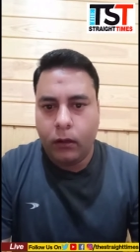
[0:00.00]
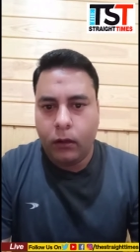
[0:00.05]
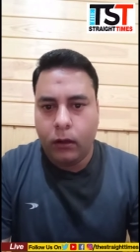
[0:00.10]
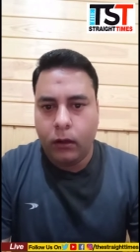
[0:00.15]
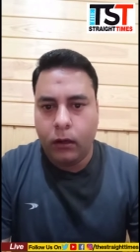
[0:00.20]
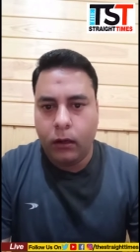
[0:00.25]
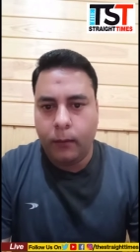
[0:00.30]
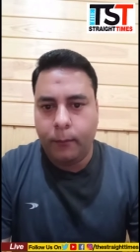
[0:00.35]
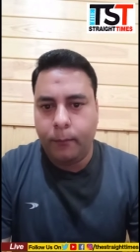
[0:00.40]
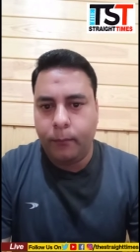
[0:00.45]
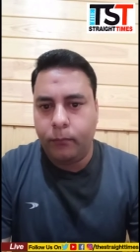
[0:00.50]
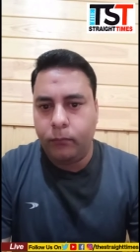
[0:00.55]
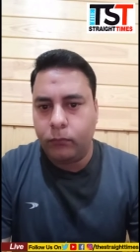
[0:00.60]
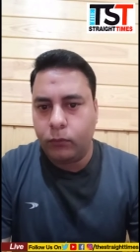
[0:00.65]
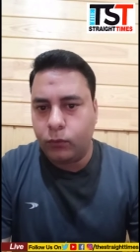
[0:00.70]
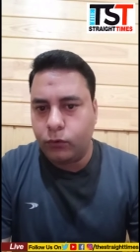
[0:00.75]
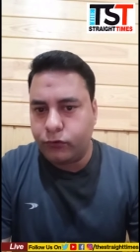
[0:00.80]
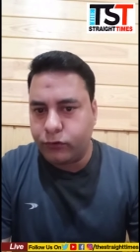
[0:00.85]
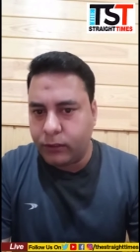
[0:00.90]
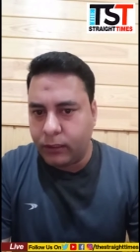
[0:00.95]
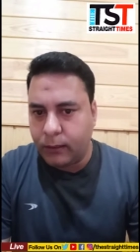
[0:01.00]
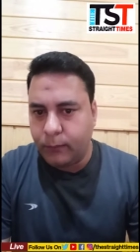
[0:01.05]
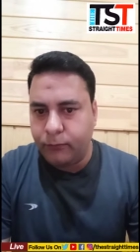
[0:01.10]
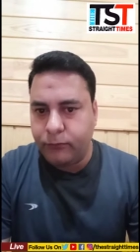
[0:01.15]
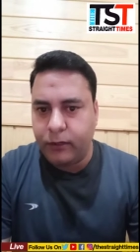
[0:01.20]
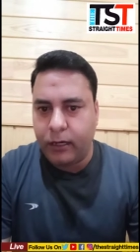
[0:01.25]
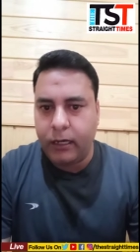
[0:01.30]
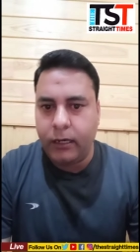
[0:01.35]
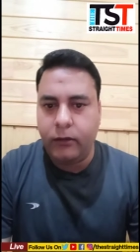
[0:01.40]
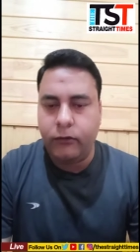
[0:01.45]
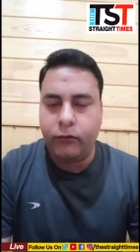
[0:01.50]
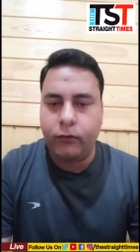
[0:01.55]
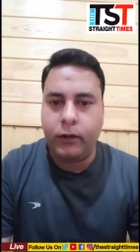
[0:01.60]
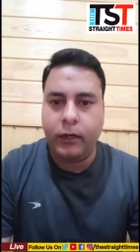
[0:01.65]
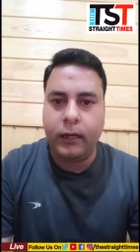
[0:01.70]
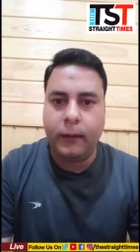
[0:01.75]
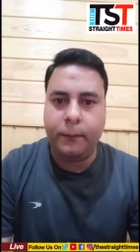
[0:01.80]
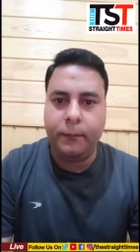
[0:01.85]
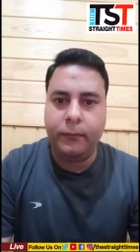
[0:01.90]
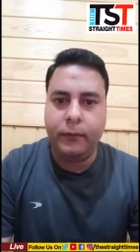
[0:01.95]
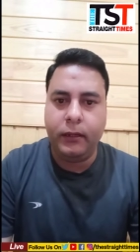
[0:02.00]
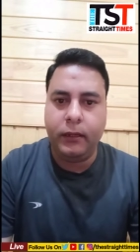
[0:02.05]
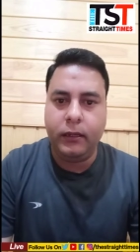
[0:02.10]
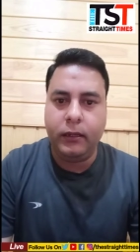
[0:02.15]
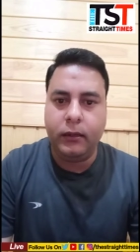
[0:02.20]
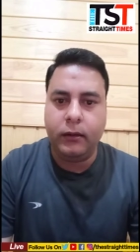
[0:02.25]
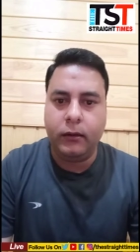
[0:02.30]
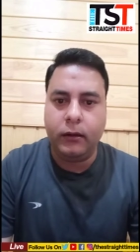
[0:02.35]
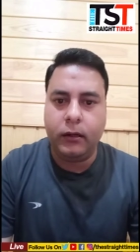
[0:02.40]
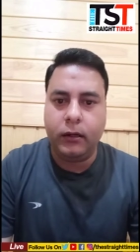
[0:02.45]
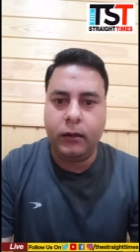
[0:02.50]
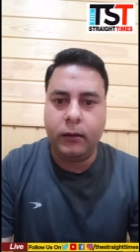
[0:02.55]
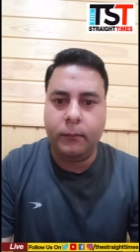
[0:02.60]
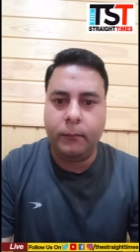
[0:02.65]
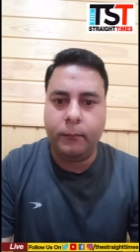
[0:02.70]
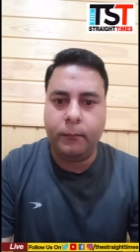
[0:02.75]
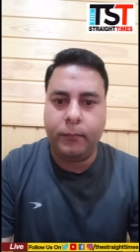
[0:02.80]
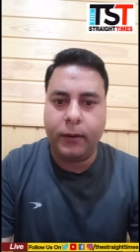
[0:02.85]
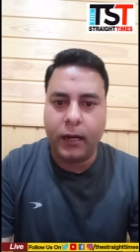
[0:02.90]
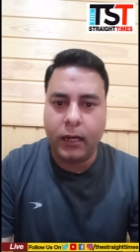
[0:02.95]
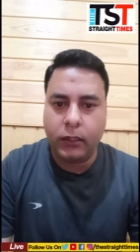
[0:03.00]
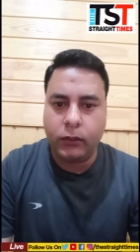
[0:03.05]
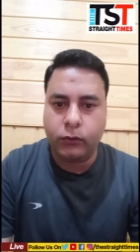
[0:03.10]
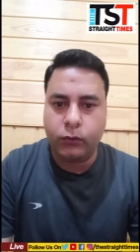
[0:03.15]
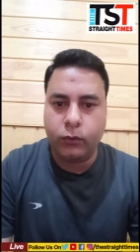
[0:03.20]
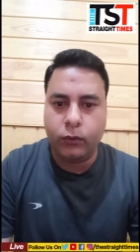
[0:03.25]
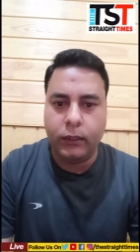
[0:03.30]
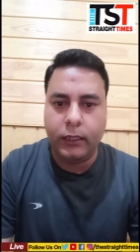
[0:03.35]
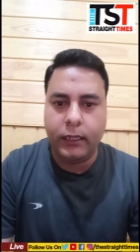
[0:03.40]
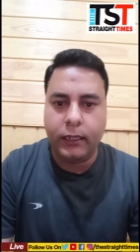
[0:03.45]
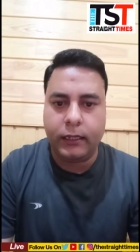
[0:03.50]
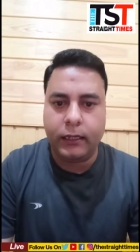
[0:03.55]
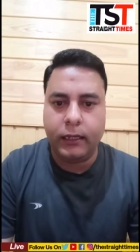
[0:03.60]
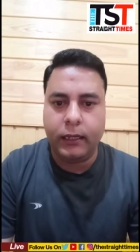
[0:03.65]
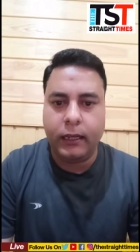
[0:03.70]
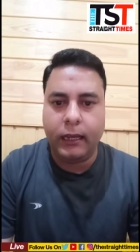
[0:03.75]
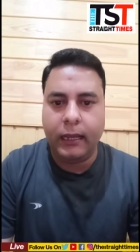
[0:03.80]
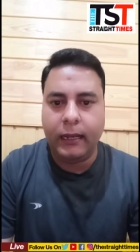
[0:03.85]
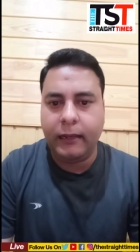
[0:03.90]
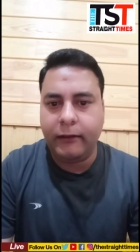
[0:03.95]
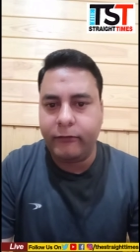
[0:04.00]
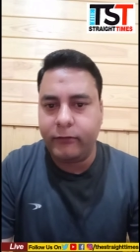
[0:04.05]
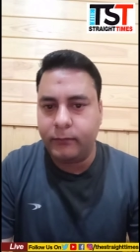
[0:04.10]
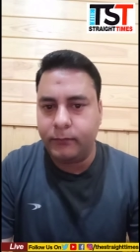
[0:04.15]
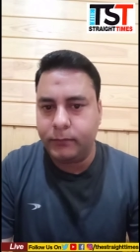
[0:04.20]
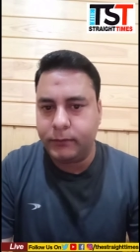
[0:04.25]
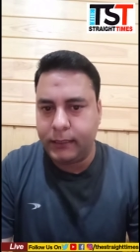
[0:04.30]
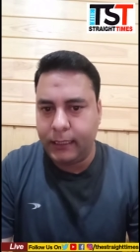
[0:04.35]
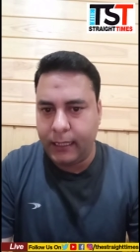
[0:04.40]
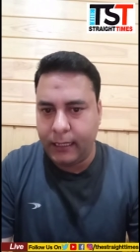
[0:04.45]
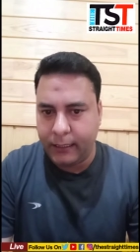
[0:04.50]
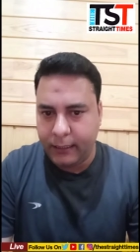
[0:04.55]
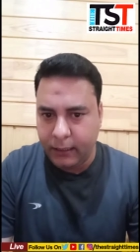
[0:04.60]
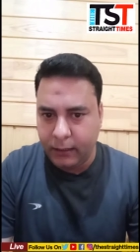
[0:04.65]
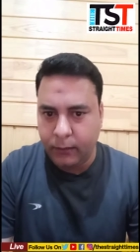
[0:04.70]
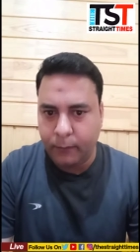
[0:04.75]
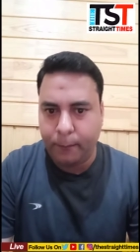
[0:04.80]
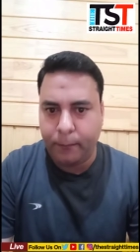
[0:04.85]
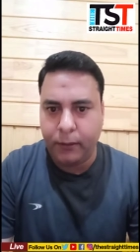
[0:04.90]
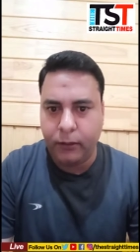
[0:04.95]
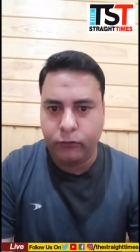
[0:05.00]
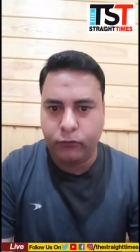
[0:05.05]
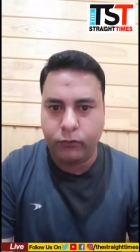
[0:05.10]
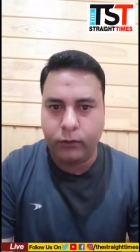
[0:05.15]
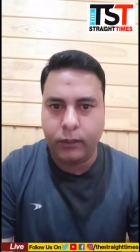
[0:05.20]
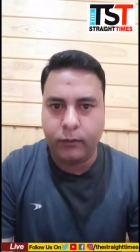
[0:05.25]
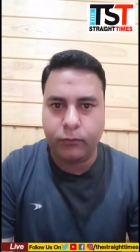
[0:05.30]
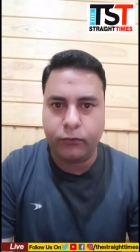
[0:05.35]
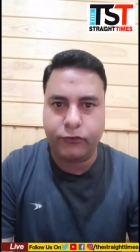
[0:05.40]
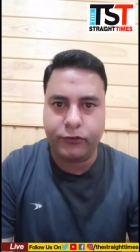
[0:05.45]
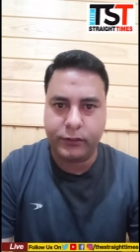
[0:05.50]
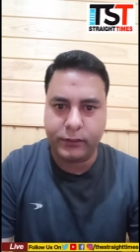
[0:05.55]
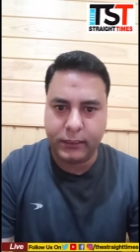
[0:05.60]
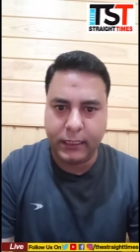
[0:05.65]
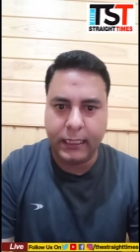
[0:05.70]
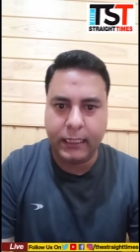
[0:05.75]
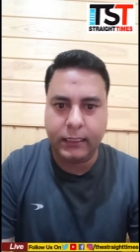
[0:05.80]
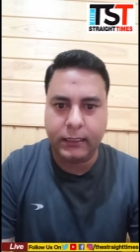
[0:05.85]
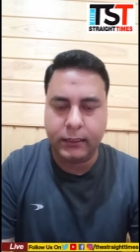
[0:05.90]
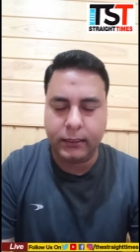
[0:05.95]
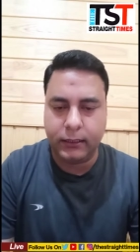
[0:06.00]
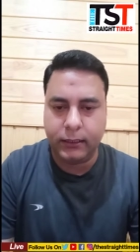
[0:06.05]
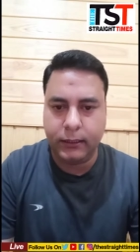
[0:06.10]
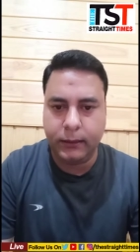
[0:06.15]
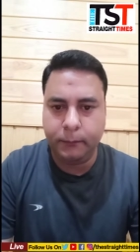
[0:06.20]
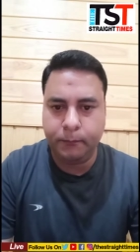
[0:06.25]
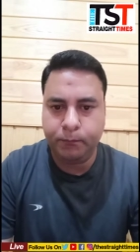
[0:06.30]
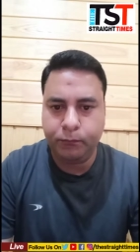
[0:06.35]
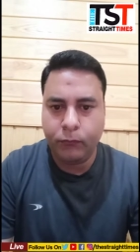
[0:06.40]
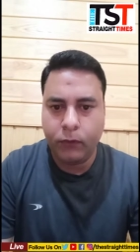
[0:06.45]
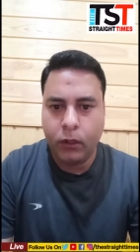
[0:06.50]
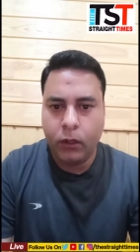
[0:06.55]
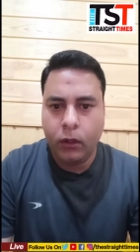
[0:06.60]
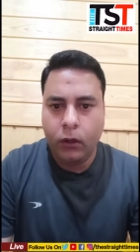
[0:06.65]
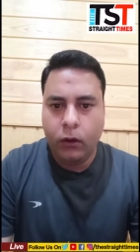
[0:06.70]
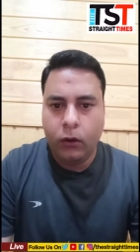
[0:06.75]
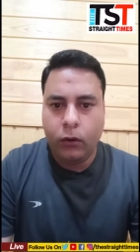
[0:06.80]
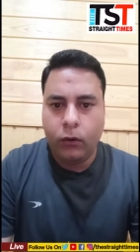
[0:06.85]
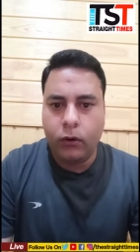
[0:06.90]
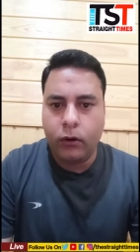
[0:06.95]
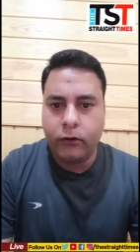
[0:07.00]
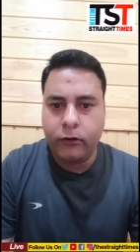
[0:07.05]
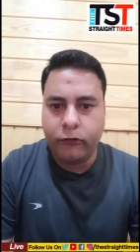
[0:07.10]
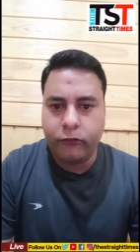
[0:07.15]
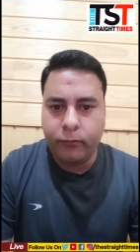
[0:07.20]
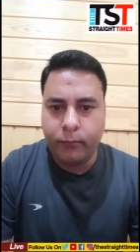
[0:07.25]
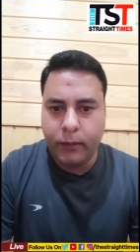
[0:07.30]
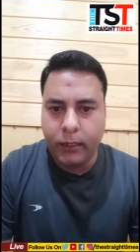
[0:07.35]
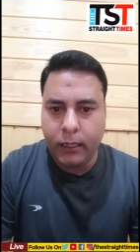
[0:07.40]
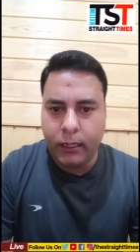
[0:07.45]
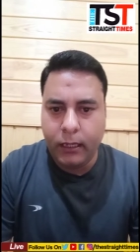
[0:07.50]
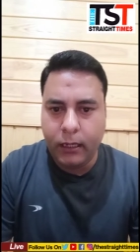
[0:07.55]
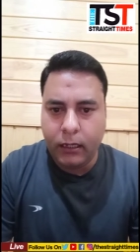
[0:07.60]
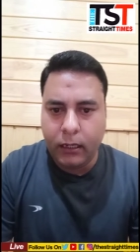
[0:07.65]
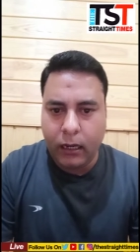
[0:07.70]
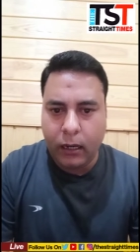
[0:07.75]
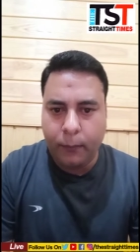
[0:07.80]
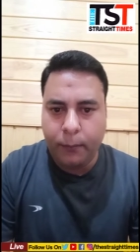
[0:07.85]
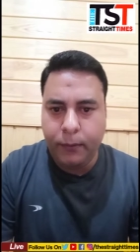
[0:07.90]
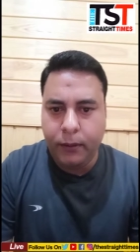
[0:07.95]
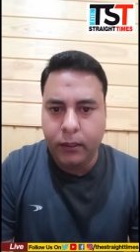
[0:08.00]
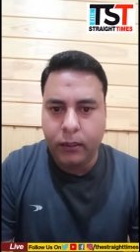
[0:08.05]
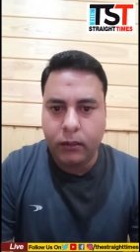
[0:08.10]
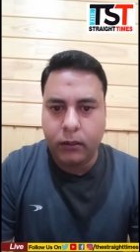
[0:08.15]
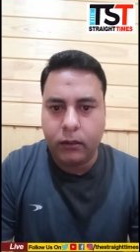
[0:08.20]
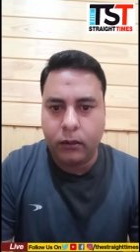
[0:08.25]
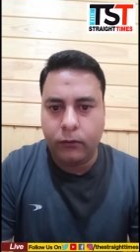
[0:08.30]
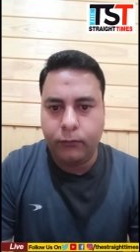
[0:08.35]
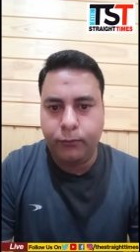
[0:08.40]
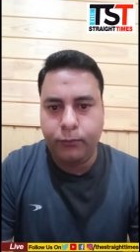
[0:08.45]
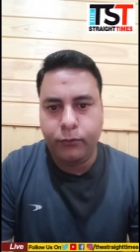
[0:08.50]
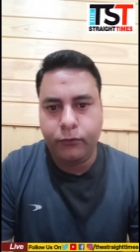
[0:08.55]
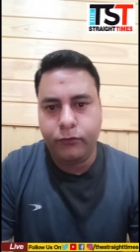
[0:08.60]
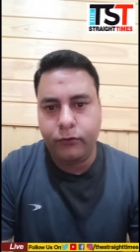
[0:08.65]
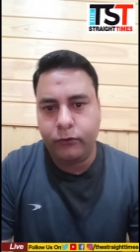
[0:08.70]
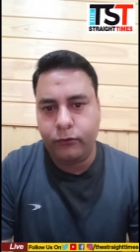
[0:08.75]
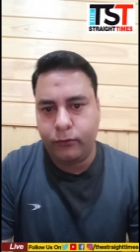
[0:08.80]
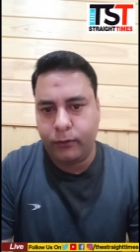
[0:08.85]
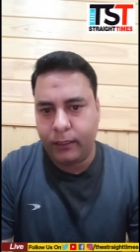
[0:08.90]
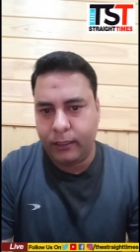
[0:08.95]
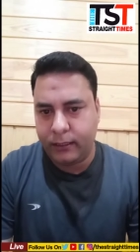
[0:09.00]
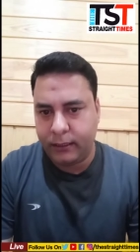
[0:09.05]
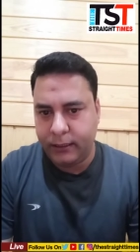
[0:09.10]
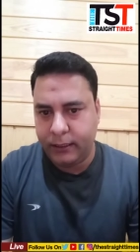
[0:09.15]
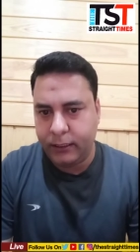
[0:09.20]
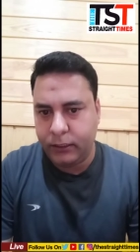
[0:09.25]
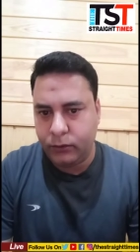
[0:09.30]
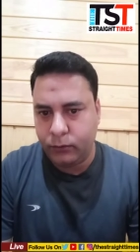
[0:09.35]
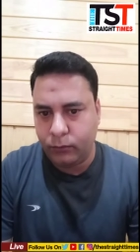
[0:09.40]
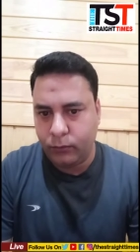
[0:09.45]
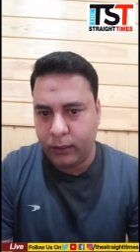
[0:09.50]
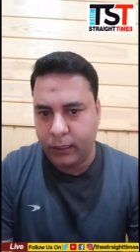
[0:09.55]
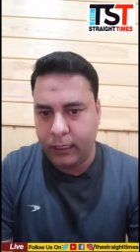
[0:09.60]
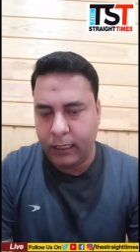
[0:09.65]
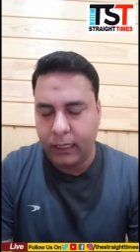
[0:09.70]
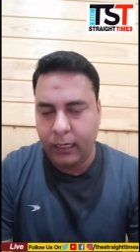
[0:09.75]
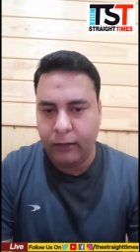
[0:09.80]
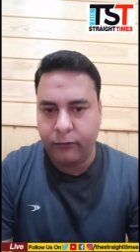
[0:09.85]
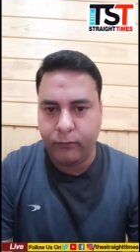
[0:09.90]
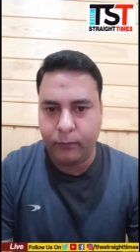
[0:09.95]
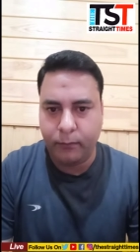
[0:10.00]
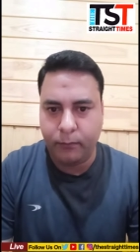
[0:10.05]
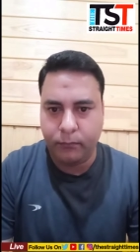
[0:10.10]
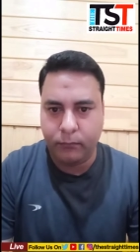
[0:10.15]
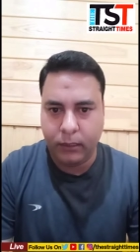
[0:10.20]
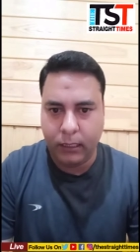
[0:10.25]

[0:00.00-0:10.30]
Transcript: कुछ कर्मचारी जो है अपनी बात को लेके एनएचएम टैगिंग पे जो है वो स्ट्राइक कर रहे हैं और जिसमें एक काफ़ी कन्फ्यूजन जो है क्रिएट हुआ है एनएचएम